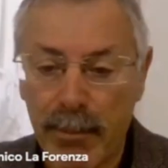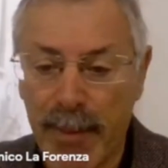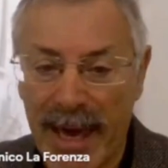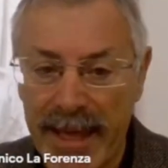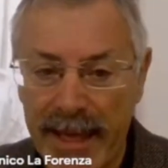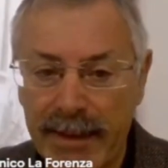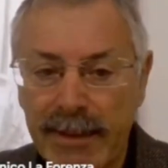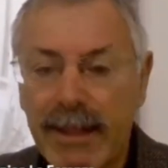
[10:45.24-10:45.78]

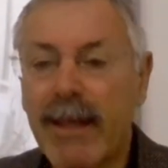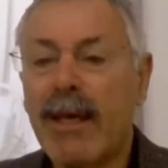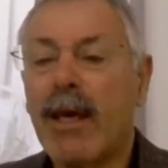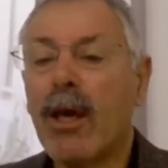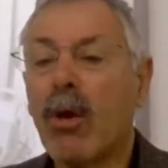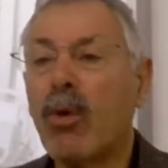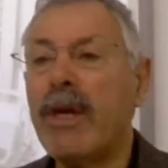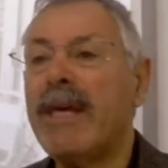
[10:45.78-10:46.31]
Bene,
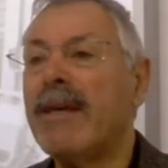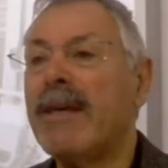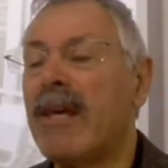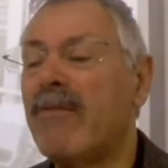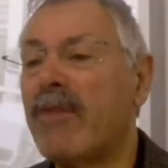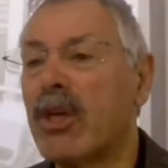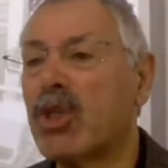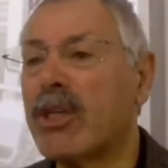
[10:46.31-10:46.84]
qui
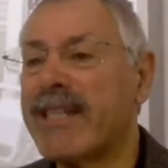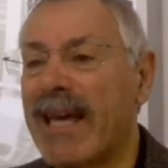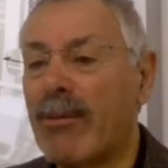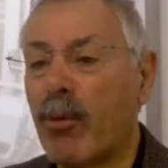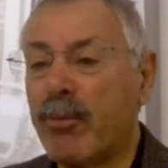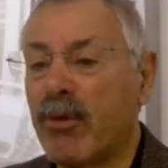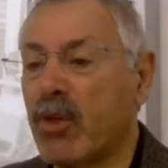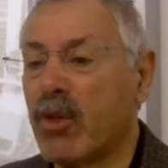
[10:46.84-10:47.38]
invece
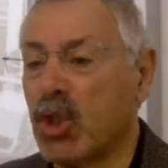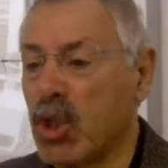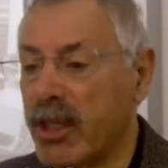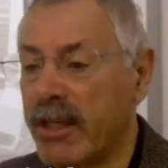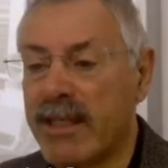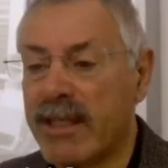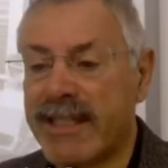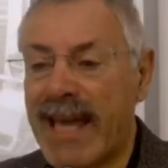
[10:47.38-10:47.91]
siamo più
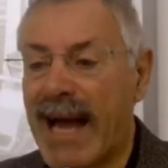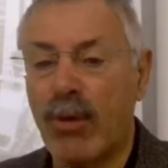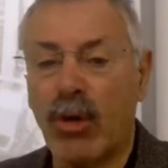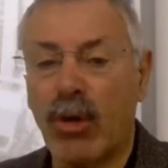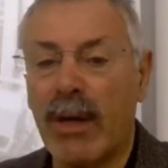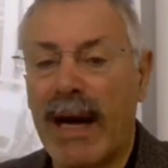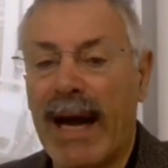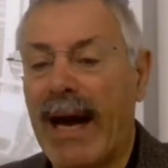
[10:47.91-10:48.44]
vicini,
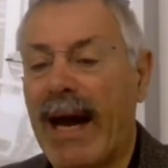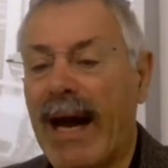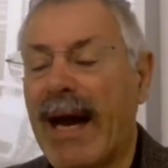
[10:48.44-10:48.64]
siamo a,